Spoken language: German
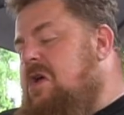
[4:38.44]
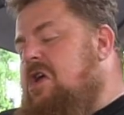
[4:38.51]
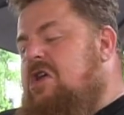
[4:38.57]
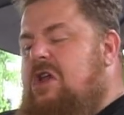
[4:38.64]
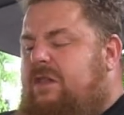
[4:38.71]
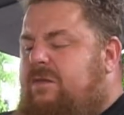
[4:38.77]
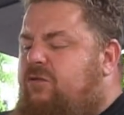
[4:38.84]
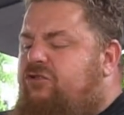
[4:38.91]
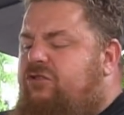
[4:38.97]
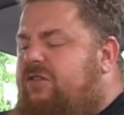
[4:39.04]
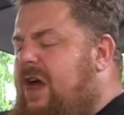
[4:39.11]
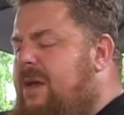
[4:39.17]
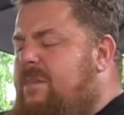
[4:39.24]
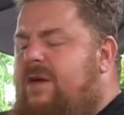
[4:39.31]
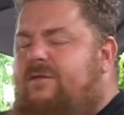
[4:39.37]
In der
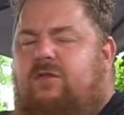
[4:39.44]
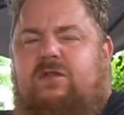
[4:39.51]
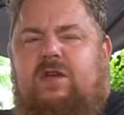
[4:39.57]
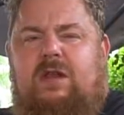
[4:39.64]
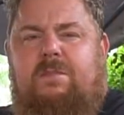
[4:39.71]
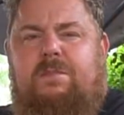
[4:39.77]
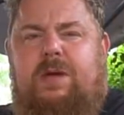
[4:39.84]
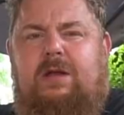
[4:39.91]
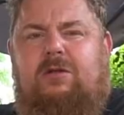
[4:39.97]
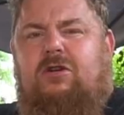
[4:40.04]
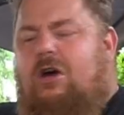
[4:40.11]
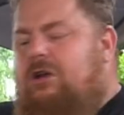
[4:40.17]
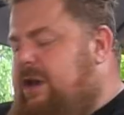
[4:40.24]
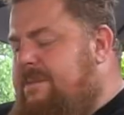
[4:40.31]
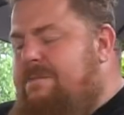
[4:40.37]
Zwischenzeit machen wir uns hier die
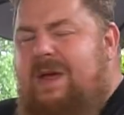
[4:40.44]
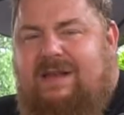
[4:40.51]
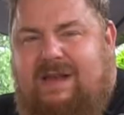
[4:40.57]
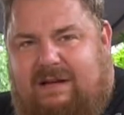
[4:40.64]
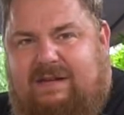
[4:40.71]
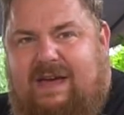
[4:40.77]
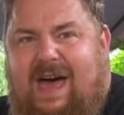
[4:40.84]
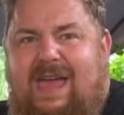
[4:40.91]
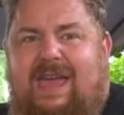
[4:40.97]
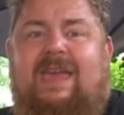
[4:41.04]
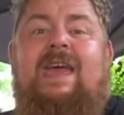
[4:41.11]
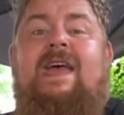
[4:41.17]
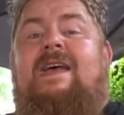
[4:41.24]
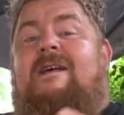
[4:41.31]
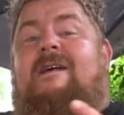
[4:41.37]
Peter, den peter
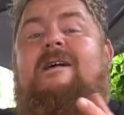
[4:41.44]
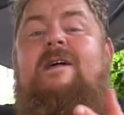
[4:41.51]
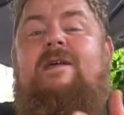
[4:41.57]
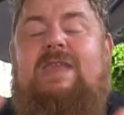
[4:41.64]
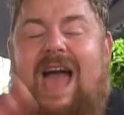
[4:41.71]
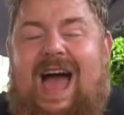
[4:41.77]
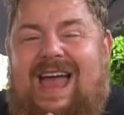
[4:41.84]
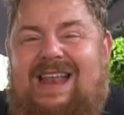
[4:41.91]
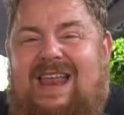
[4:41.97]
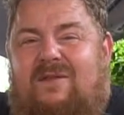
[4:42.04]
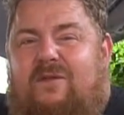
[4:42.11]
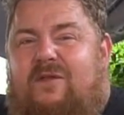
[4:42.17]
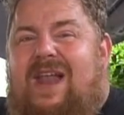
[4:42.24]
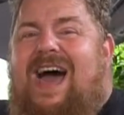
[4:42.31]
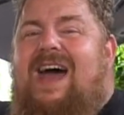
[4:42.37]
teich die
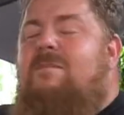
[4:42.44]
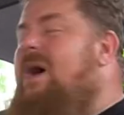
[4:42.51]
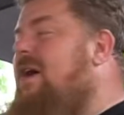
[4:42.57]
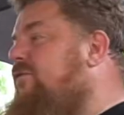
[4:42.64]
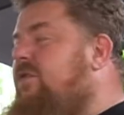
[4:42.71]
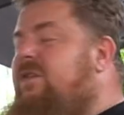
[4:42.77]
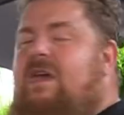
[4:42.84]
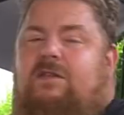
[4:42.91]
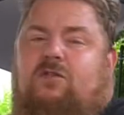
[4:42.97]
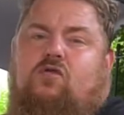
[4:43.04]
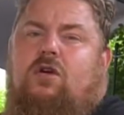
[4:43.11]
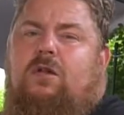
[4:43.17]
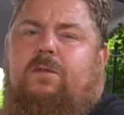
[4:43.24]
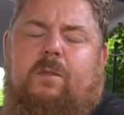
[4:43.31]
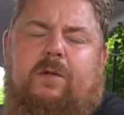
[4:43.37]
eigentlichen Fladen machen wir uns erst
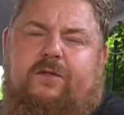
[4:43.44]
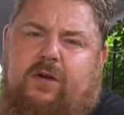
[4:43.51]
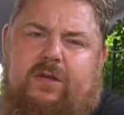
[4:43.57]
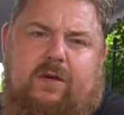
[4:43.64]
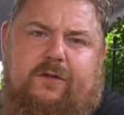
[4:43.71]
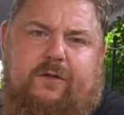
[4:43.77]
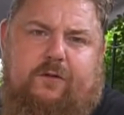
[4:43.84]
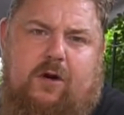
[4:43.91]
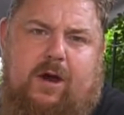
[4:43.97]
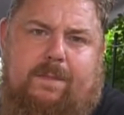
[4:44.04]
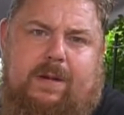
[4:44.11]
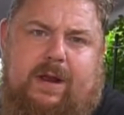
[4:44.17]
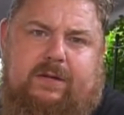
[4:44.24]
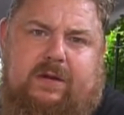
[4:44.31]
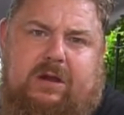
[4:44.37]
kurz, bevor sie auf die
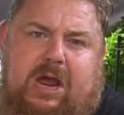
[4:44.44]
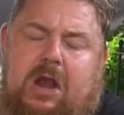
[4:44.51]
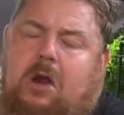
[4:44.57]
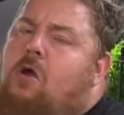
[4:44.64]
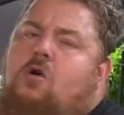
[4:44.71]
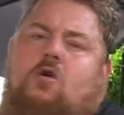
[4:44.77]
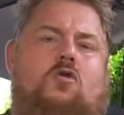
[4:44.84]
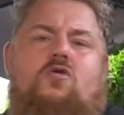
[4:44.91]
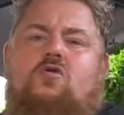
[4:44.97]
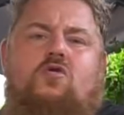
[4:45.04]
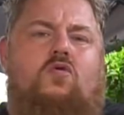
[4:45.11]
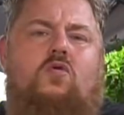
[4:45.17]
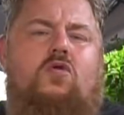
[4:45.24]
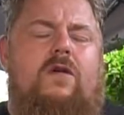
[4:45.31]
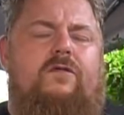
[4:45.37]
Feuerplatte gehen.
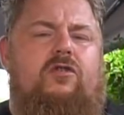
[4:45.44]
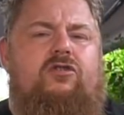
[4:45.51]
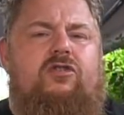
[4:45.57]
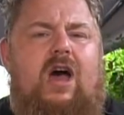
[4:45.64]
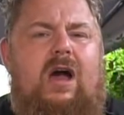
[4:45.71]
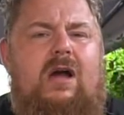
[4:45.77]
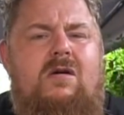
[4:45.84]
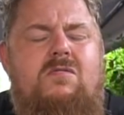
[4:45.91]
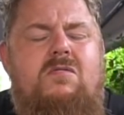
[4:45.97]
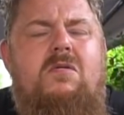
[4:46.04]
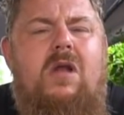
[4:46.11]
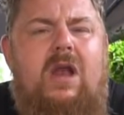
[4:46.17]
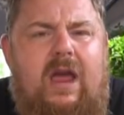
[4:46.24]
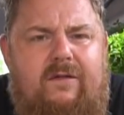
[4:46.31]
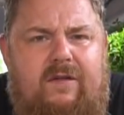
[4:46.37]
Und dann würde ich sagen,
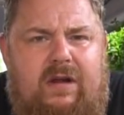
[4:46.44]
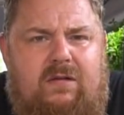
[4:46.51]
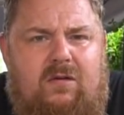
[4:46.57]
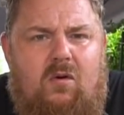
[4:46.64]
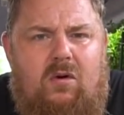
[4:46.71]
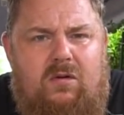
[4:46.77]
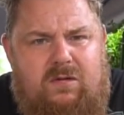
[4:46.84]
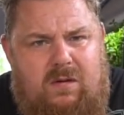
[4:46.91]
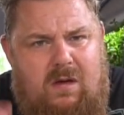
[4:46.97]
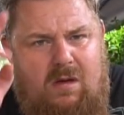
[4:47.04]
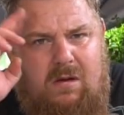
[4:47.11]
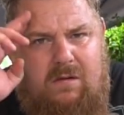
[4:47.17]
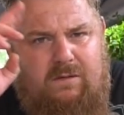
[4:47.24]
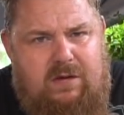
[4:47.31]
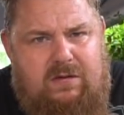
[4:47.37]
legen wir jetzt los.
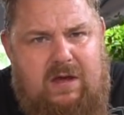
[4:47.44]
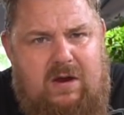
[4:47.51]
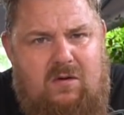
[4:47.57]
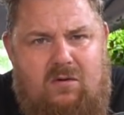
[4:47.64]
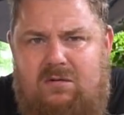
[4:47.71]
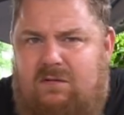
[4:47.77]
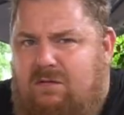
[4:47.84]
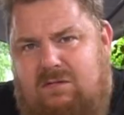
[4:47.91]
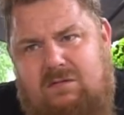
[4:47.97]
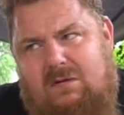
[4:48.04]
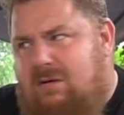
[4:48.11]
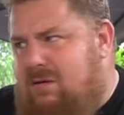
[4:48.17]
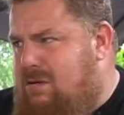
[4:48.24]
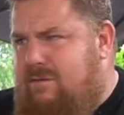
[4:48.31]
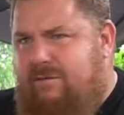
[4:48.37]
Wir sehen uns äh,
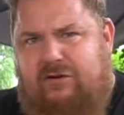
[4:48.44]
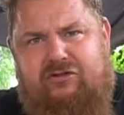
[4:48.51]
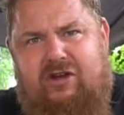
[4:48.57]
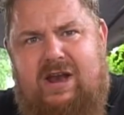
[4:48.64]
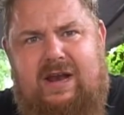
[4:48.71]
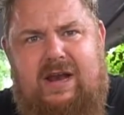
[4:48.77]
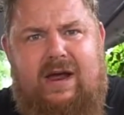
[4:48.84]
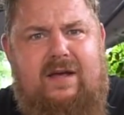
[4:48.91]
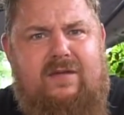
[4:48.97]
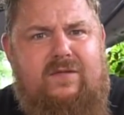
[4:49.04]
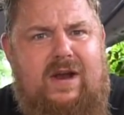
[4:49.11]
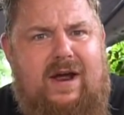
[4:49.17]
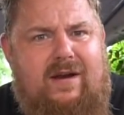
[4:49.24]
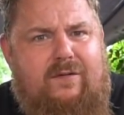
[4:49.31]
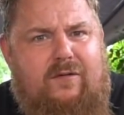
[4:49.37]
wahrscheinlich gleich erst
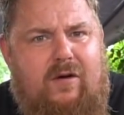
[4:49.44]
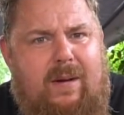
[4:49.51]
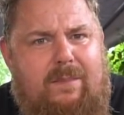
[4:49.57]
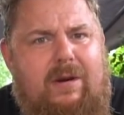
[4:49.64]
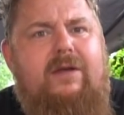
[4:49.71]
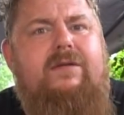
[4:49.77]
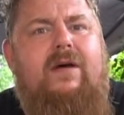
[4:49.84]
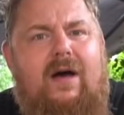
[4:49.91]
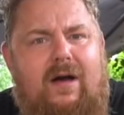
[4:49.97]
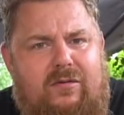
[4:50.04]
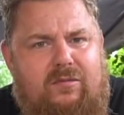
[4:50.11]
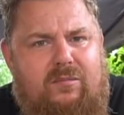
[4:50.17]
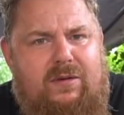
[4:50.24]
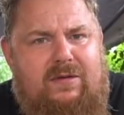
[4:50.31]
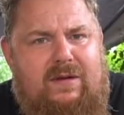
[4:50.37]
wieder an der Feuerplatte.
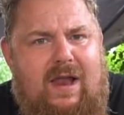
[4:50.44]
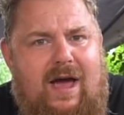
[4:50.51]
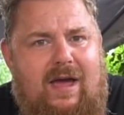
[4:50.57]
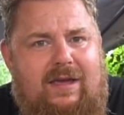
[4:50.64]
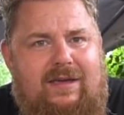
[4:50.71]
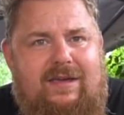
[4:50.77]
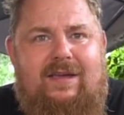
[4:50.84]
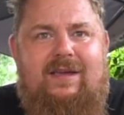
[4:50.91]
Also bis gleich.